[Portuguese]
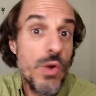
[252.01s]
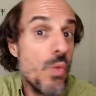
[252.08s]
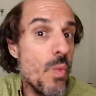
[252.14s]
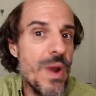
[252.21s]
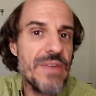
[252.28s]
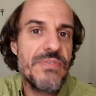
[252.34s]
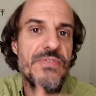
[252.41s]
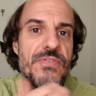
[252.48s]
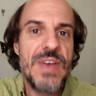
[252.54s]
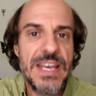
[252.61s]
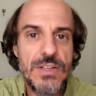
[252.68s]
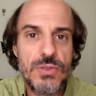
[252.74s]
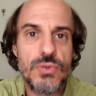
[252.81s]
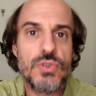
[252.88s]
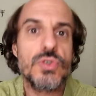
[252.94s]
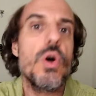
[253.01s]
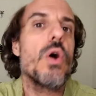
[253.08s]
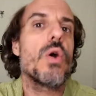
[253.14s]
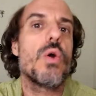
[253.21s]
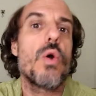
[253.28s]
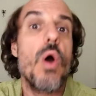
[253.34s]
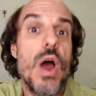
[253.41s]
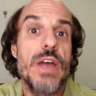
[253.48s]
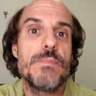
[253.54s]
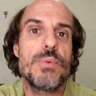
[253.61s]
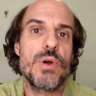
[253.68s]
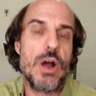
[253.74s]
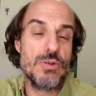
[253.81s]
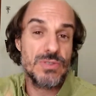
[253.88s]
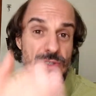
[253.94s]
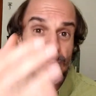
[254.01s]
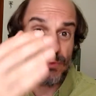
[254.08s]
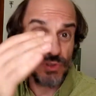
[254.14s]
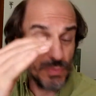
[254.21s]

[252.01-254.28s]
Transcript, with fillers: um efeito só ocorre por, causa,